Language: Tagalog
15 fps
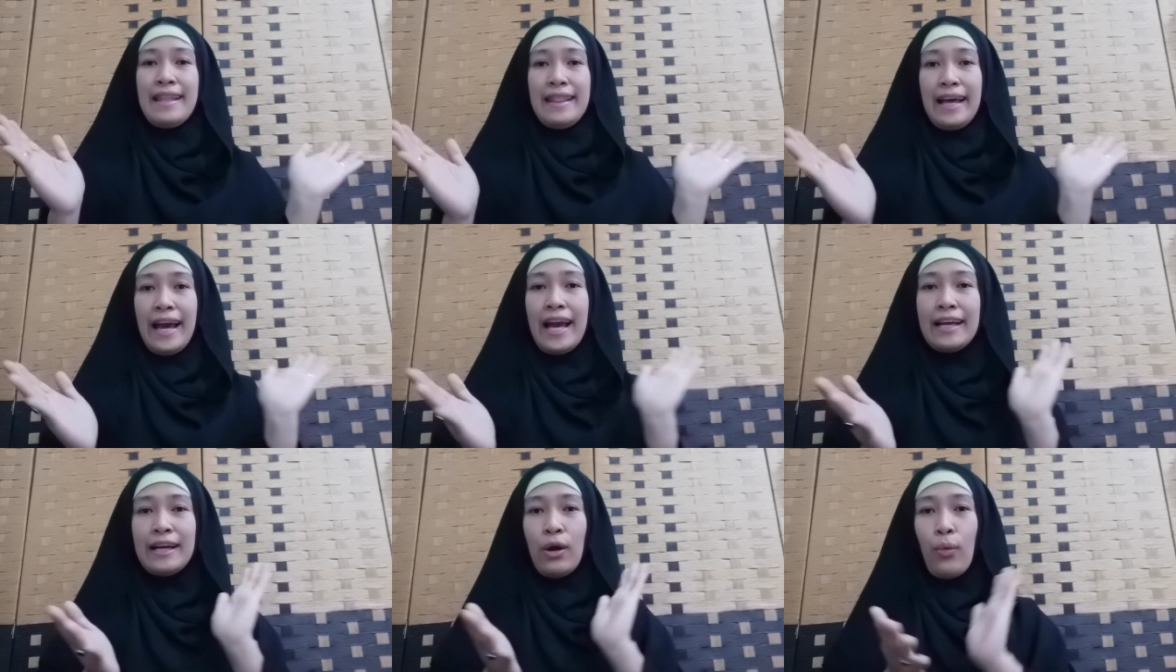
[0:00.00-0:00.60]

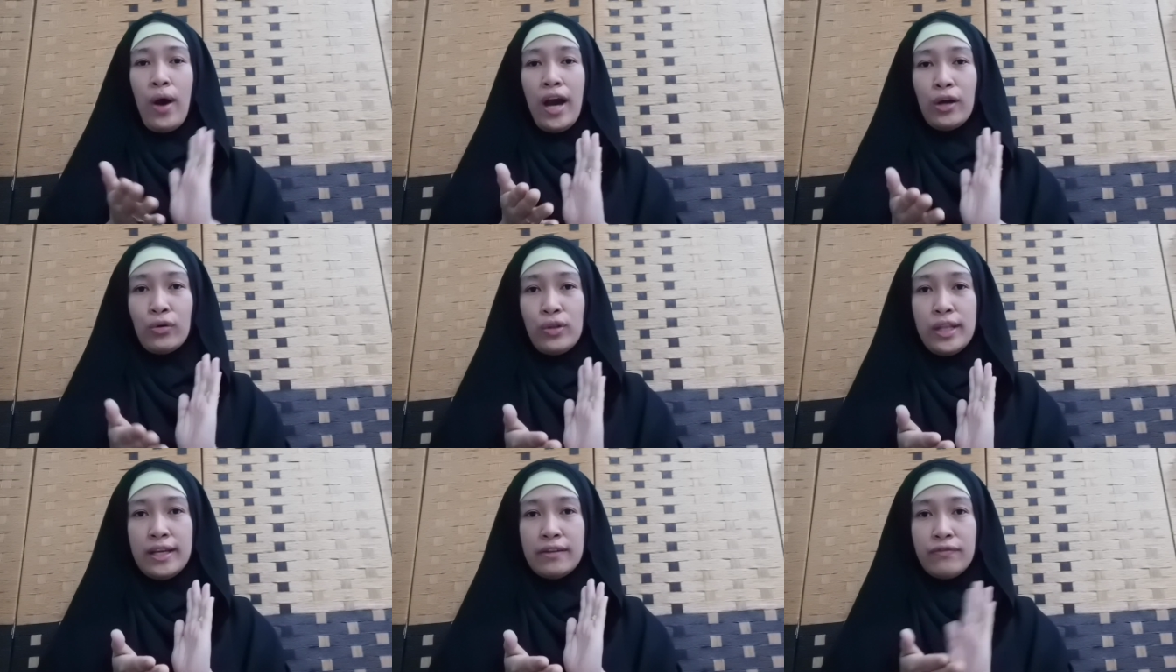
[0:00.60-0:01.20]
nakagawa
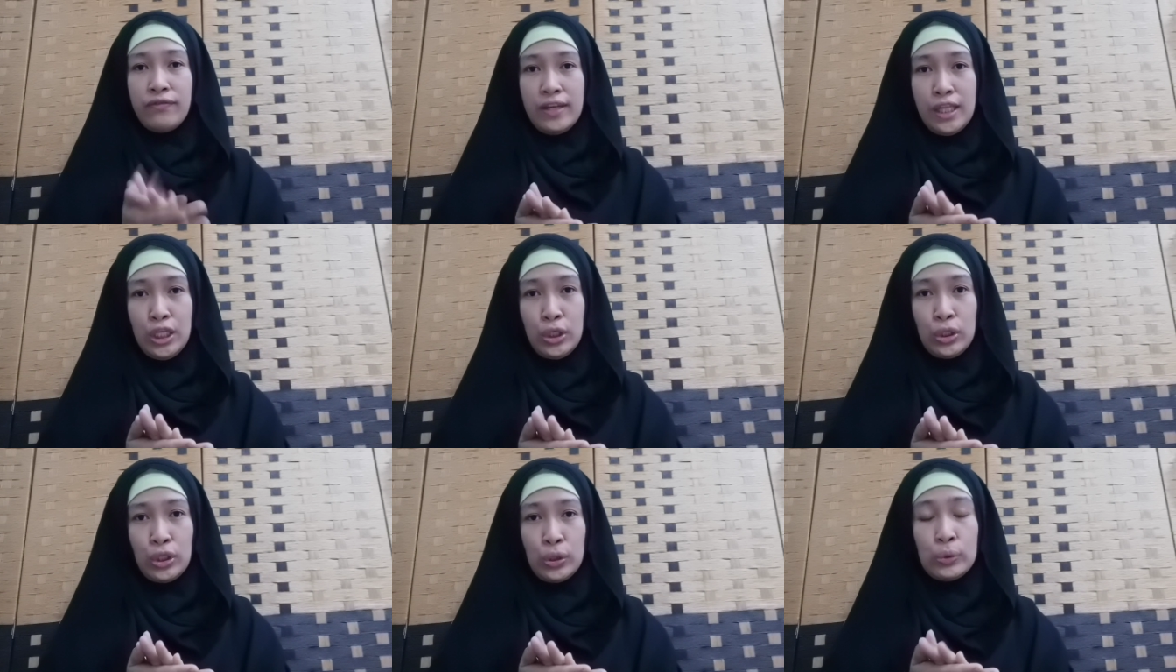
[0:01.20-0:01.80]
ako ng
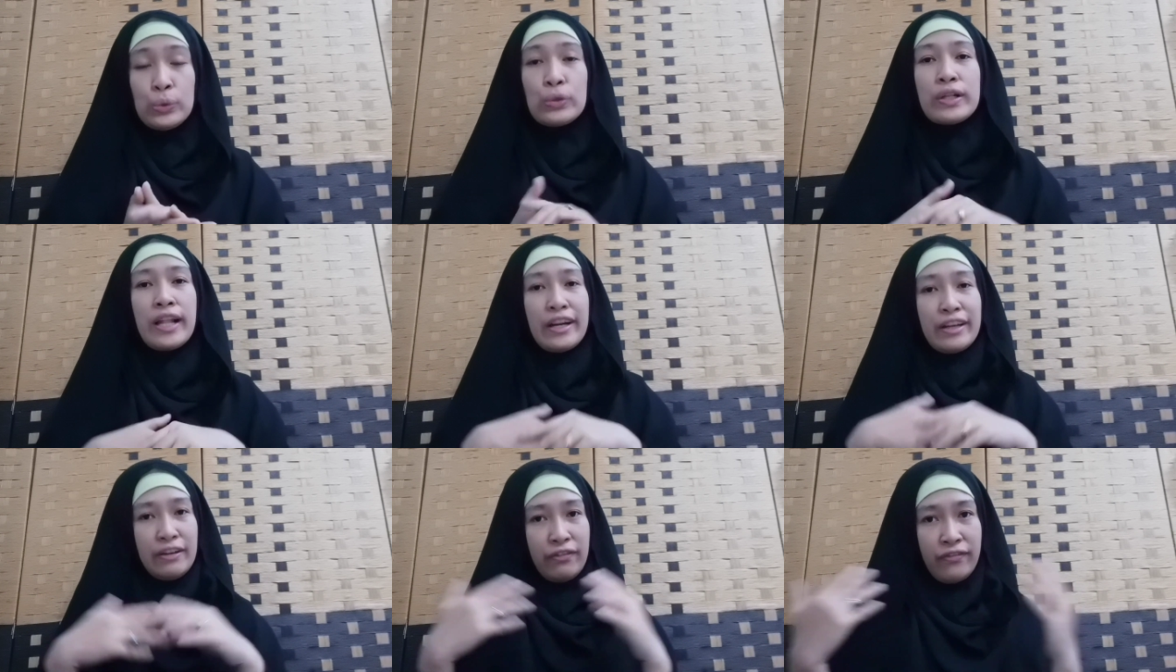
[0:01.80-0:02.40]
video to
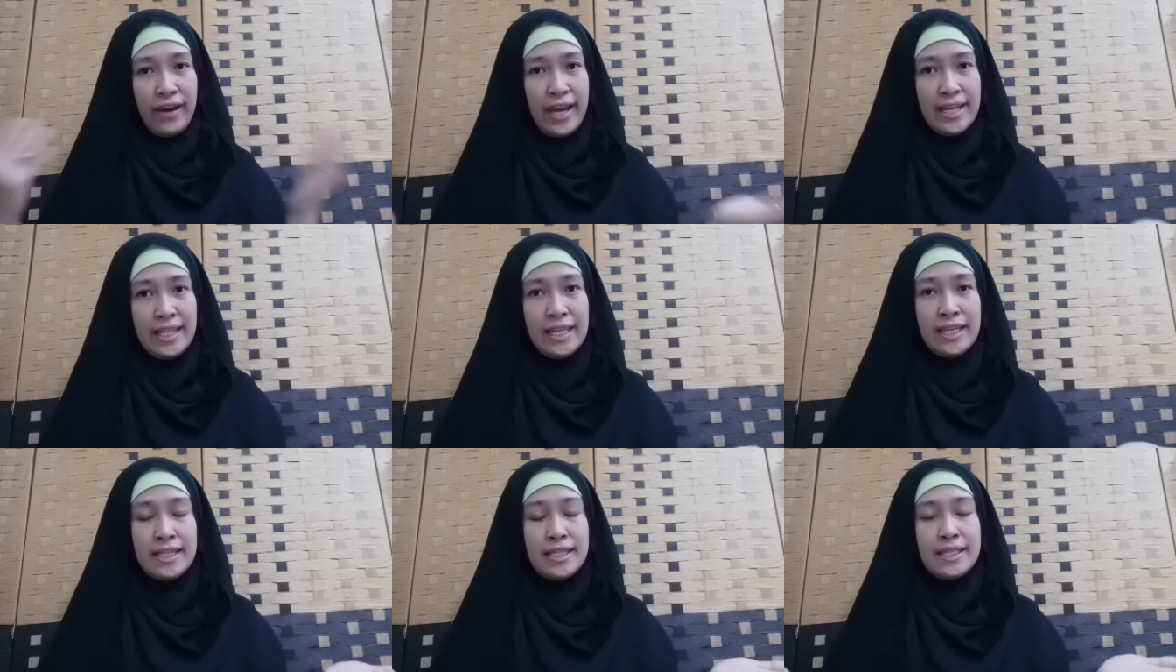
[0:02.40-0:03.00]
clarify
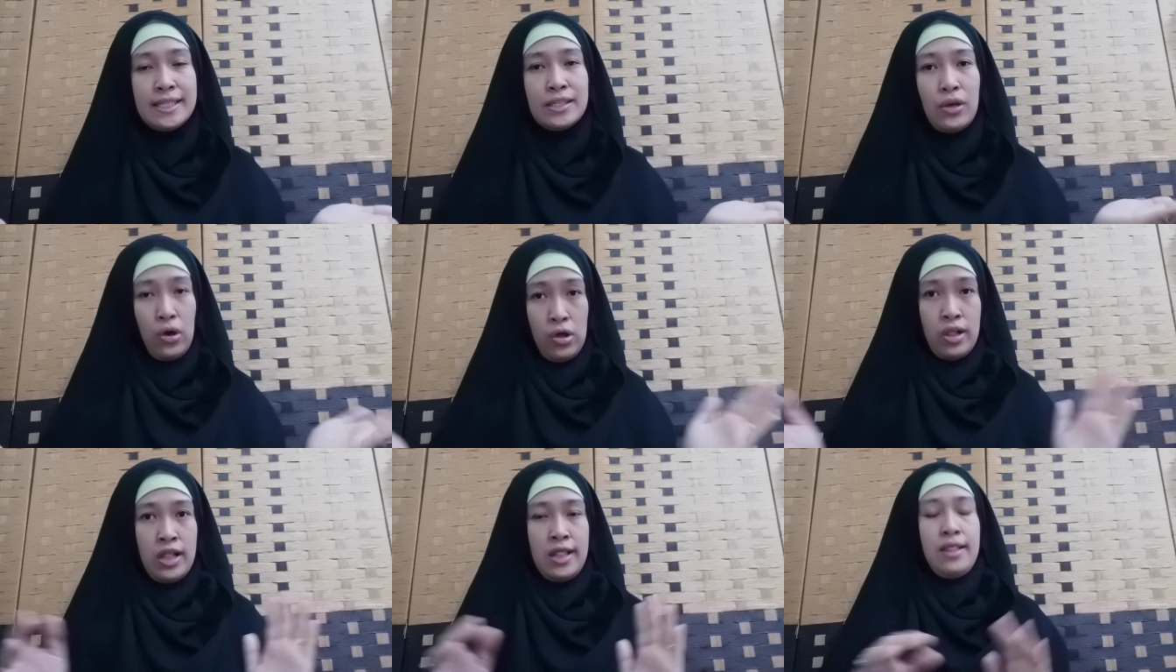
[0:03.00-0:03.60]
this
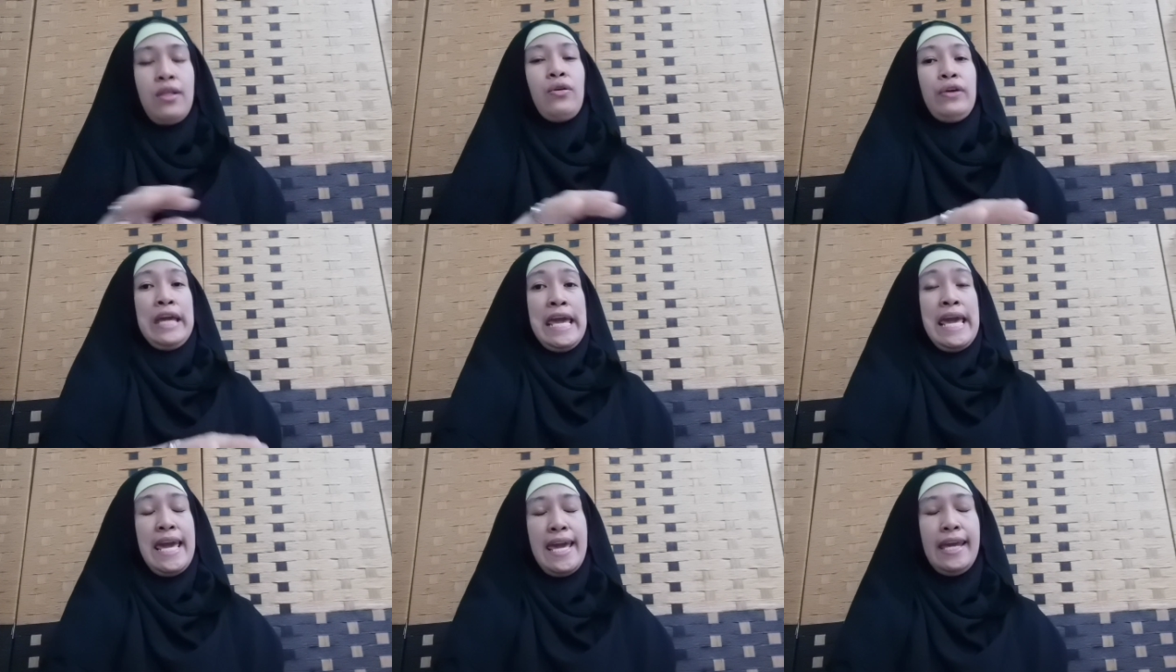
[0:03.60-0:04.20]
all.
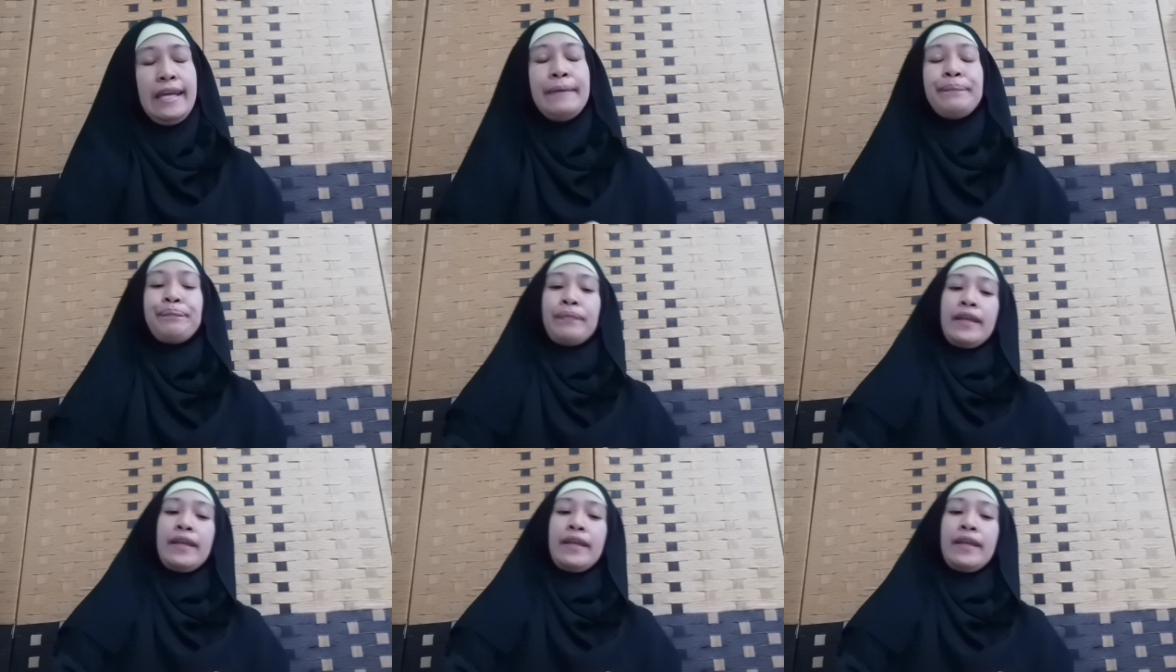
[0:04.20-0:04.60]
Okay?